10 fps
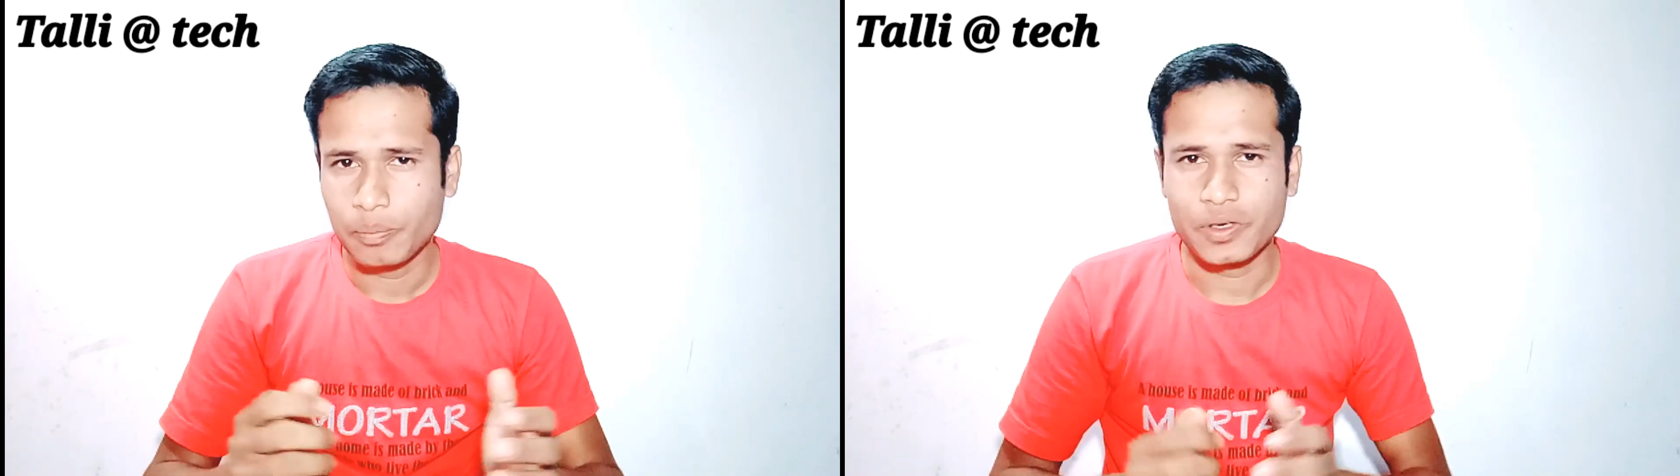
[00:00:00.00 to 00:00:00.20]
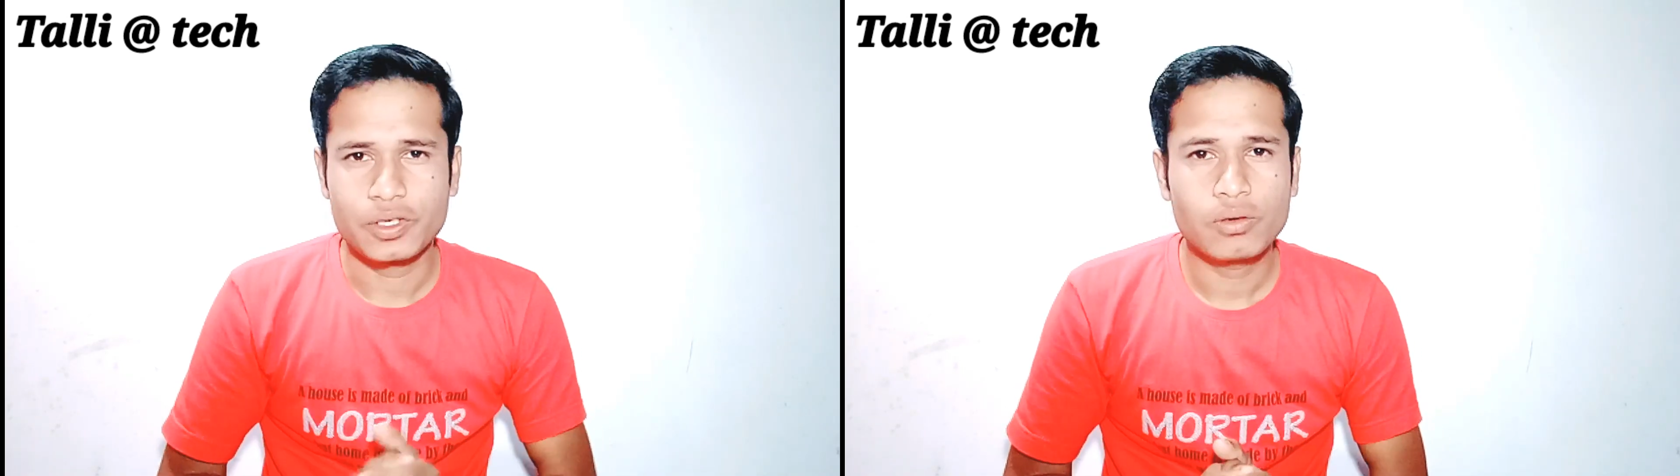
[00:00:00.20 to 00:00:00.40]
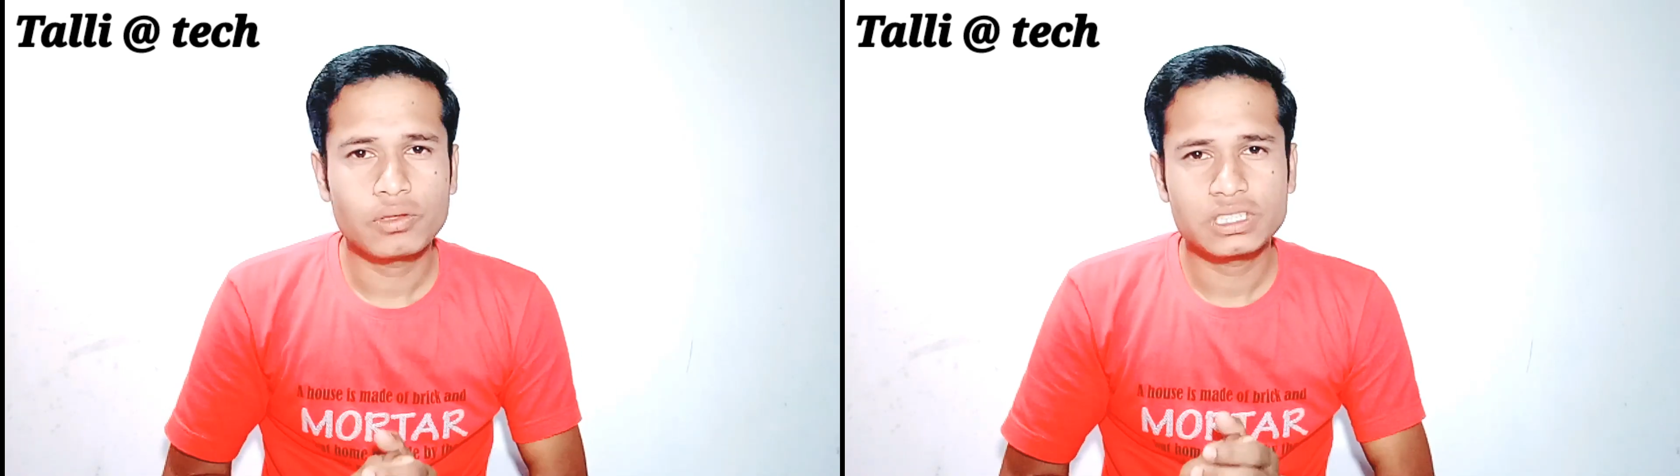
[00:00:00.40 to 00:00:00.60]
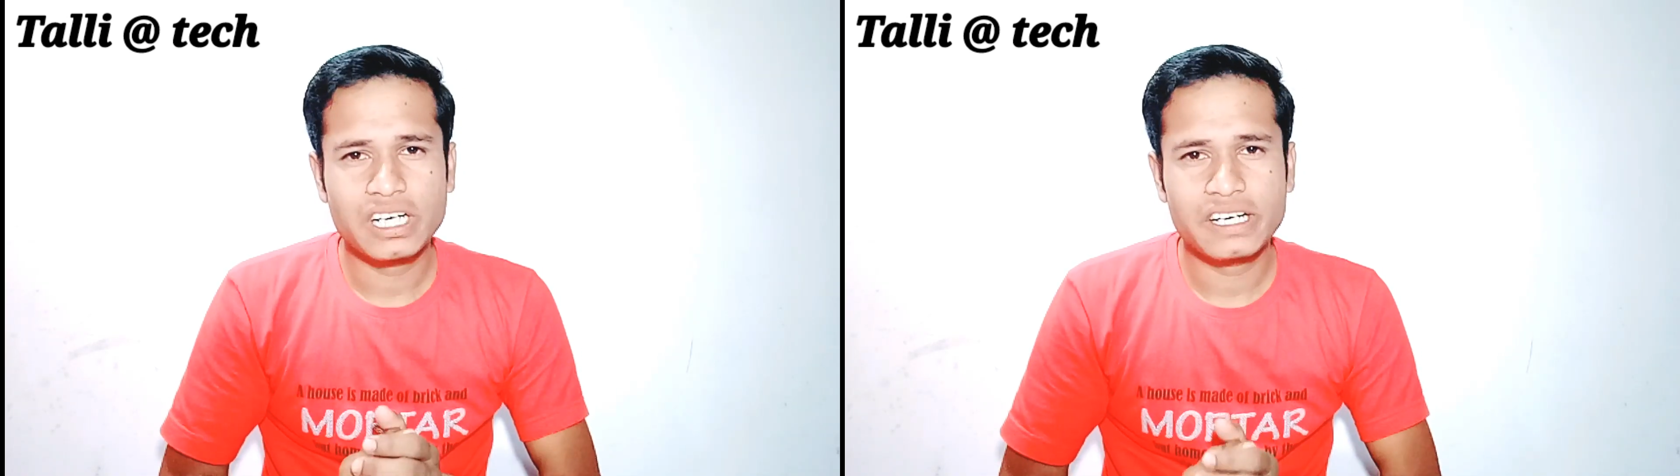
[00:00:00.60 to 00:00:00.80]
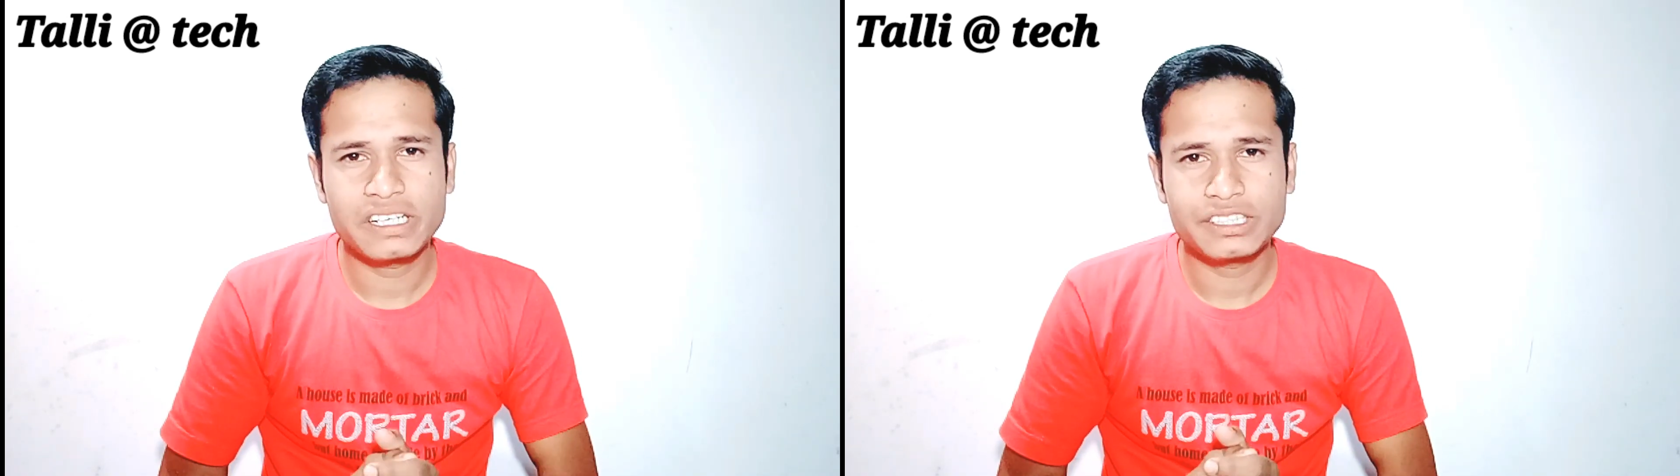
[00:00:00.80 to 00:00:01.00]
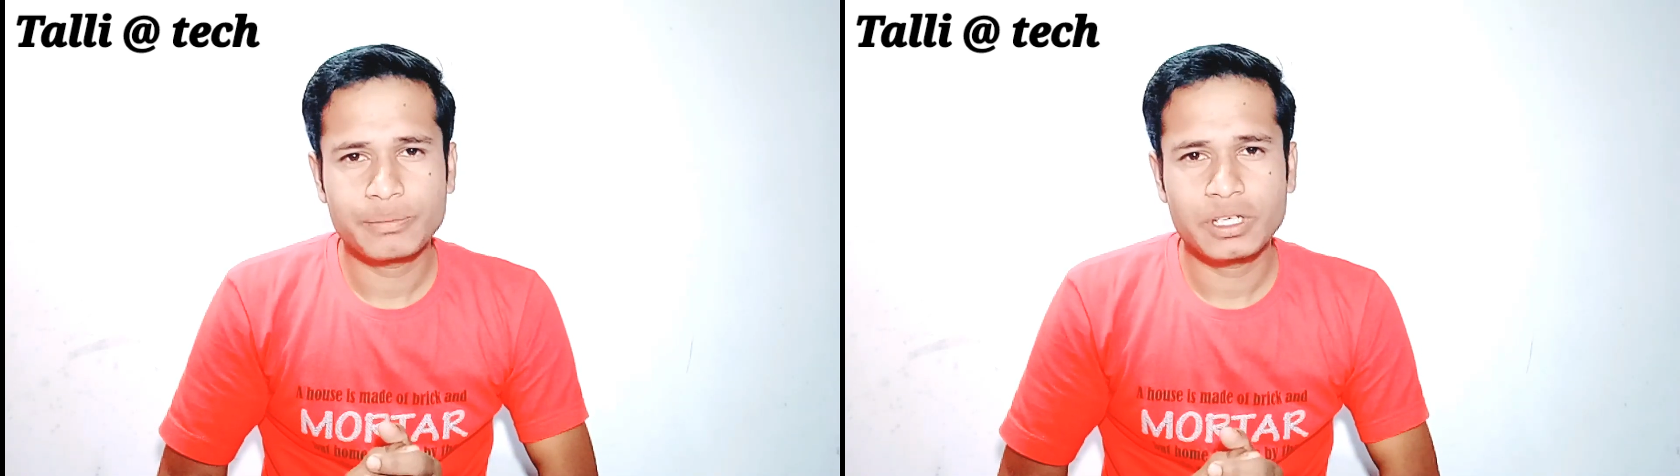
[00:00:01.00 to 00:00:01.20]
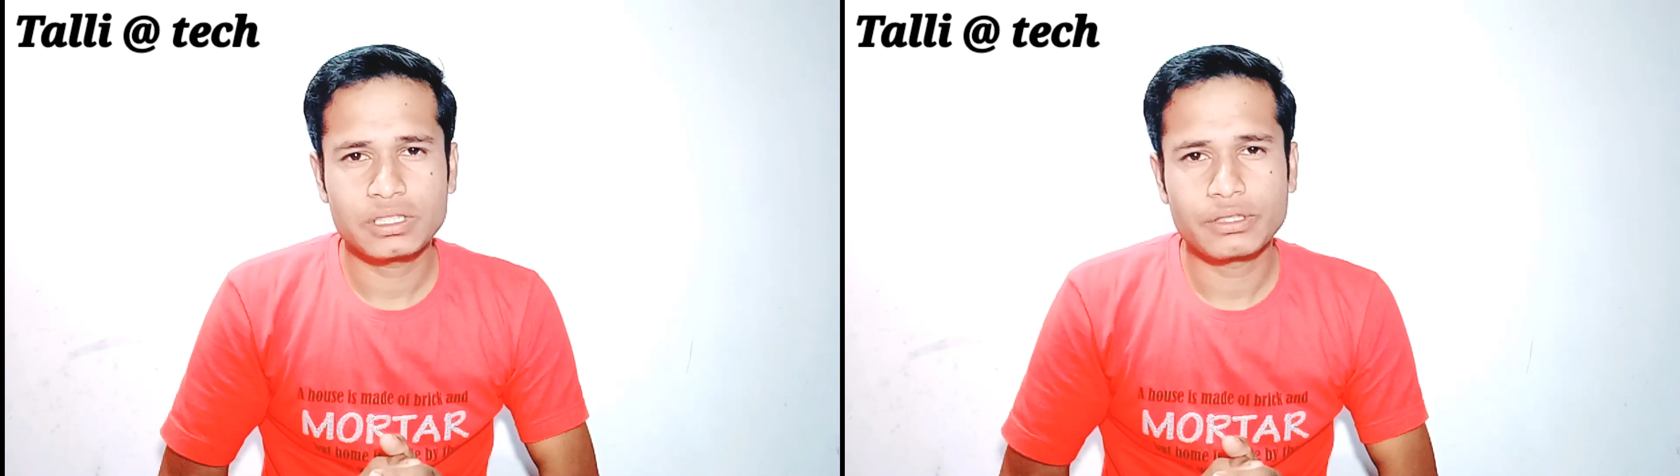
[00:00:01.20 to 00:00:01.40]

वीडियो को स्टार्ट करने से पहले